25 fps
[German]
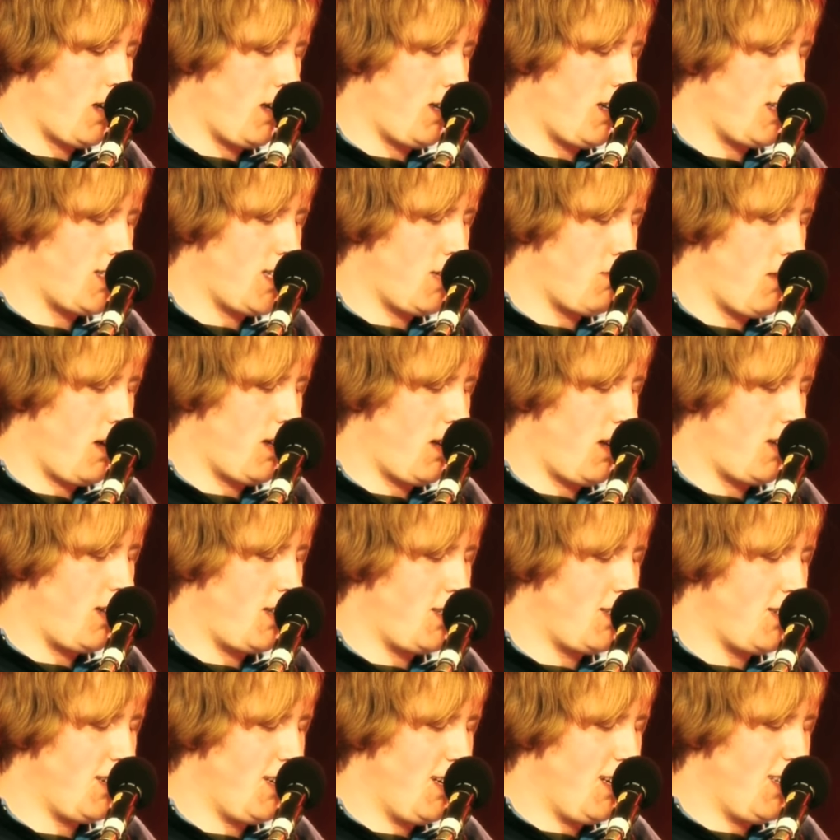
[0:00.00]
kann das der Meiner
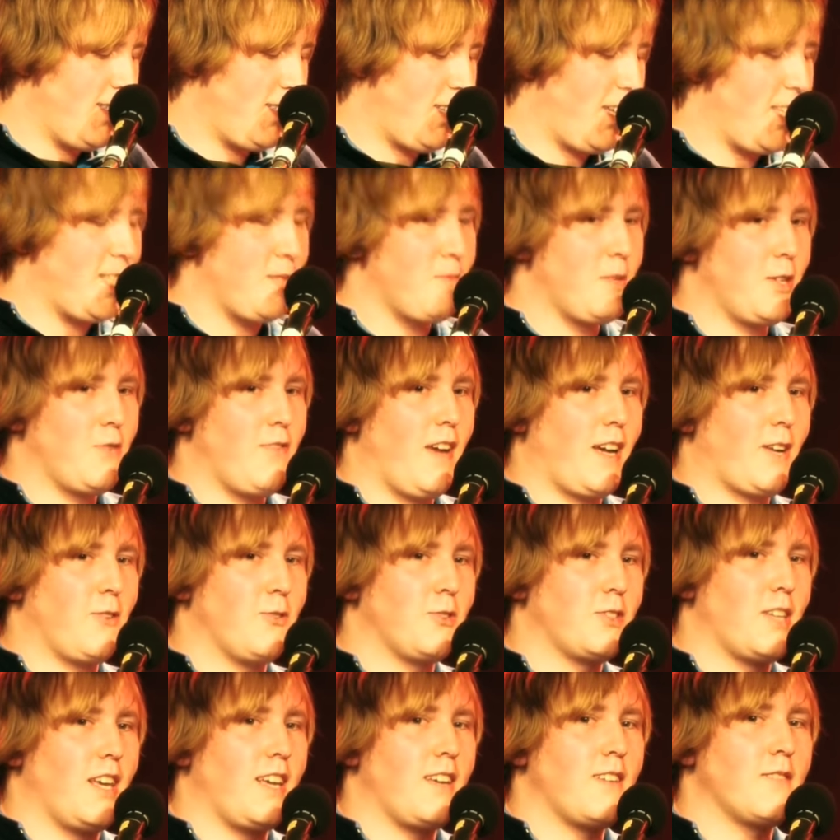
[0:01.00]
nicht. Ich drehte mich weg
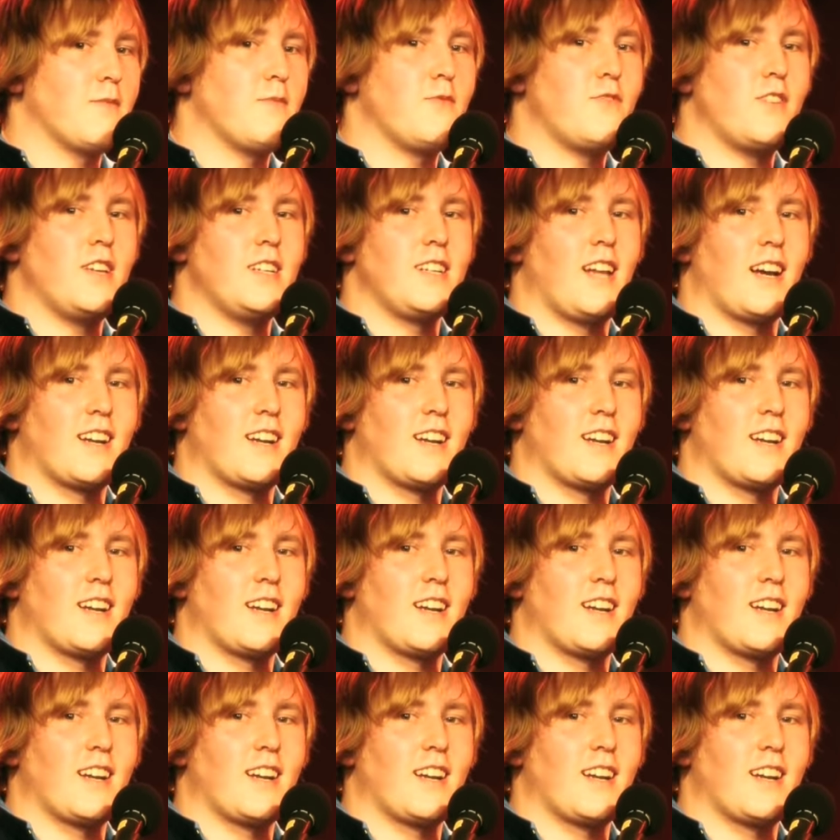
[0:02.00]
und ging. Vielen